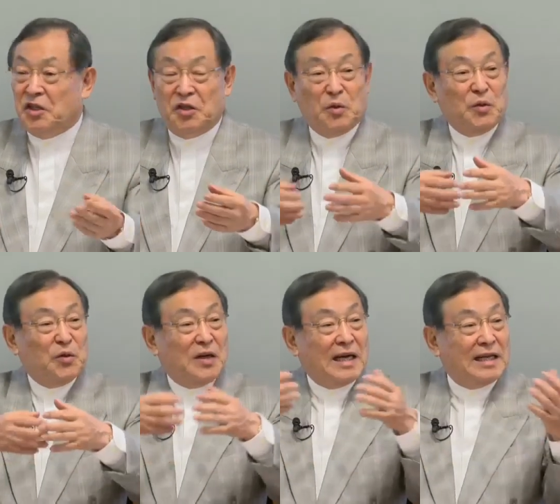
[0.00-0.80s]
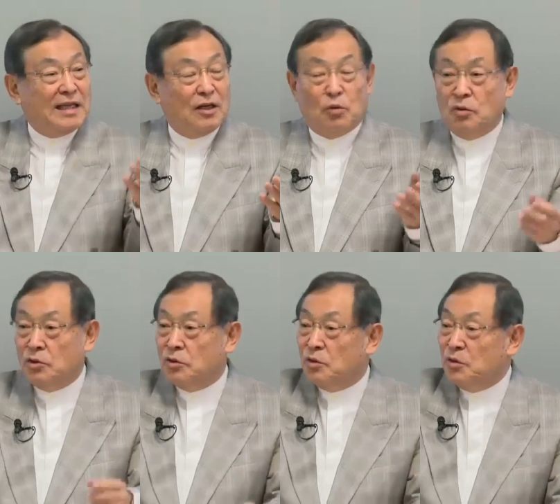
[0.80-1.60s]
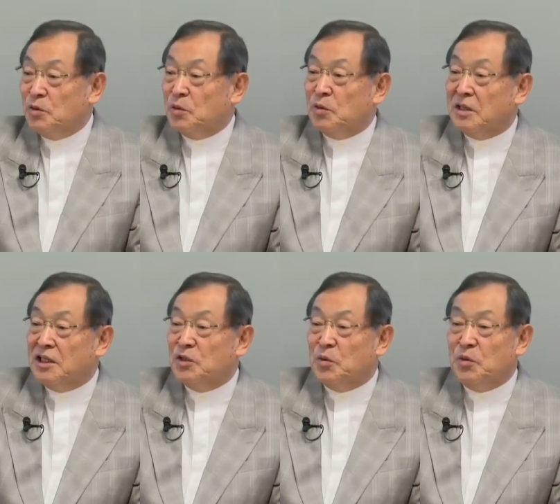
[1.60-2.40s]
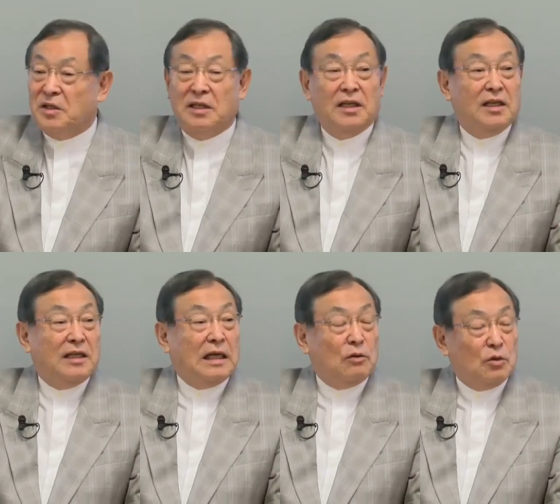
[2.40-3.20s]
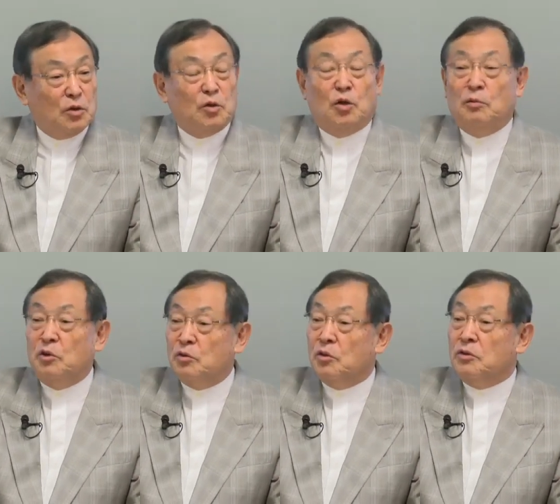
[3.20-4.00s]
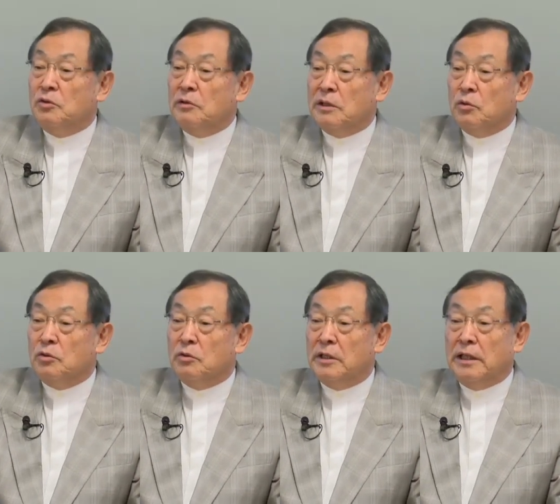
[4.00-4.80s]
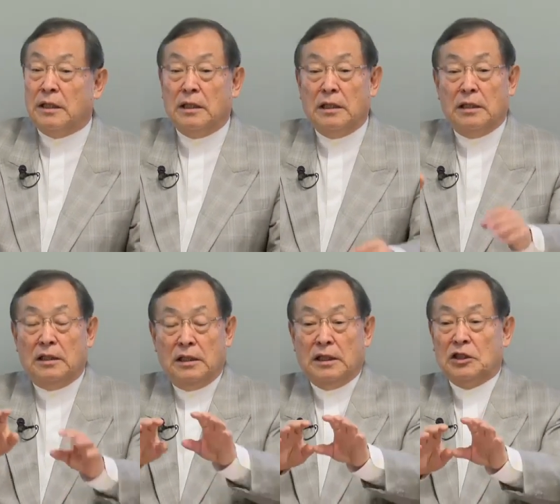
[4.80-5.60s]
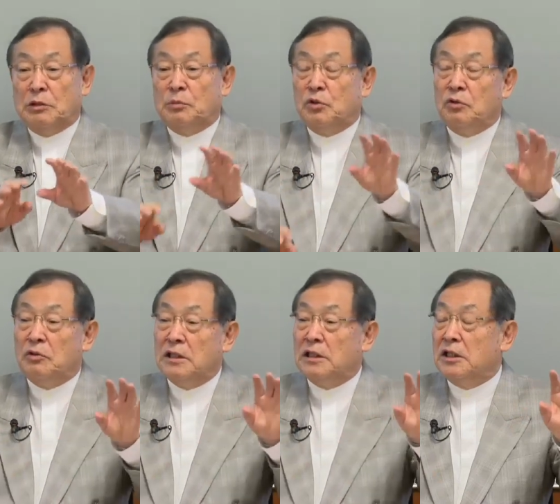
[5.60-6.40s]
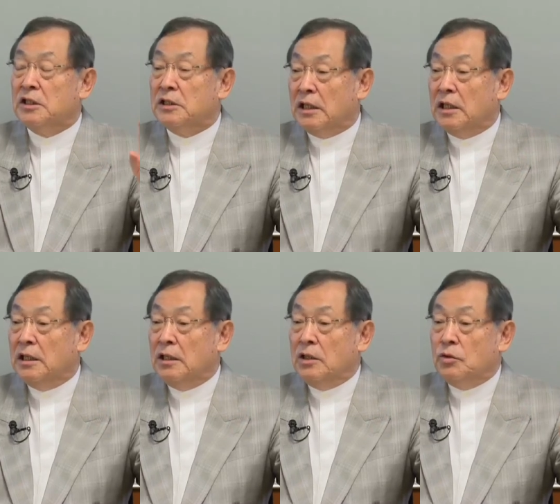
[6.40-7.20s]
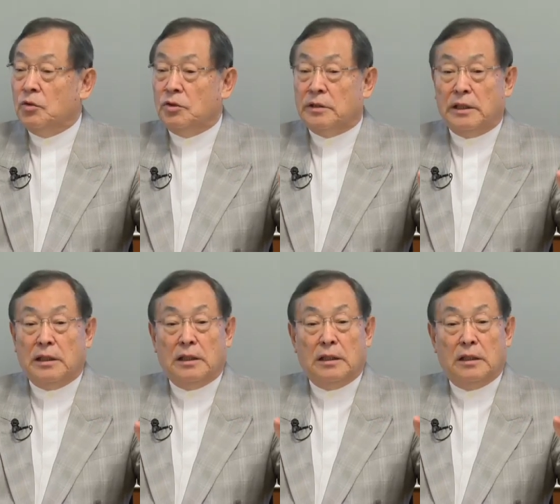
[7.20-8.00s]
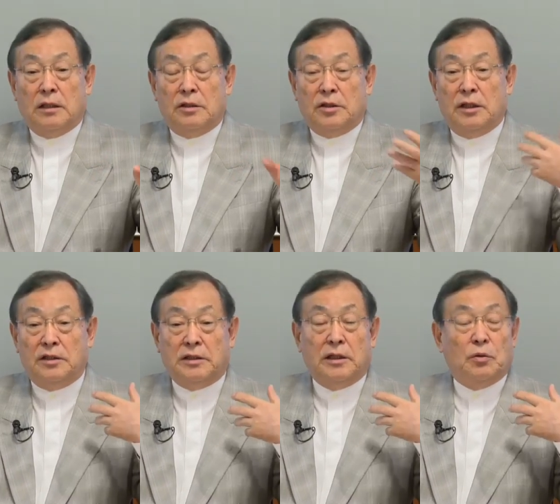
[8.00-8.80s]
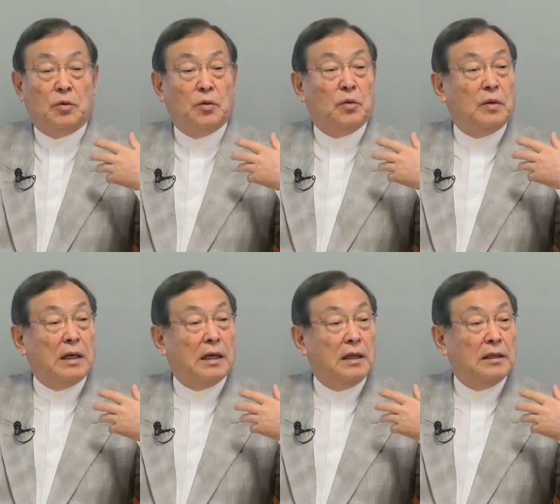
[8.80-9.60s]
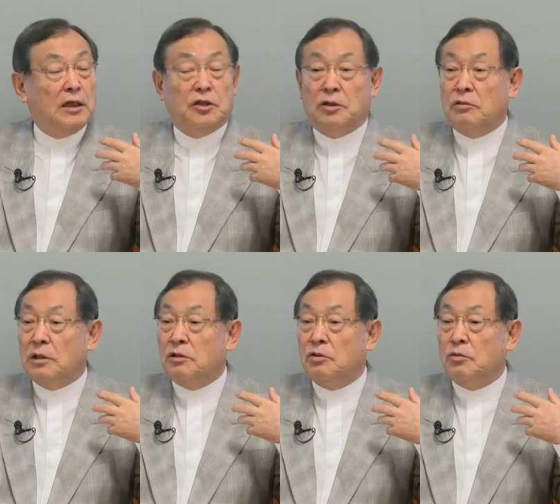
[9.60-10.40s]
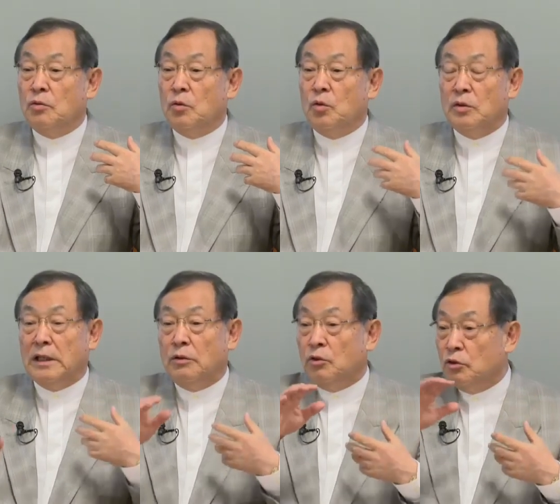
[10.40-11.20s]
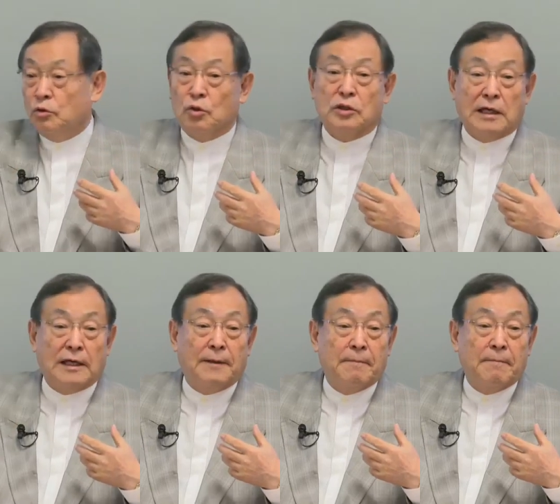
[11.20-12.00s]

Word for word: 議論の中でこの人の言うことが非常になるほどと思うというようなことで、リーダーシップというのが出てきて、そして、えー、先生の方は何してるかっていうと、答えを誘導しない、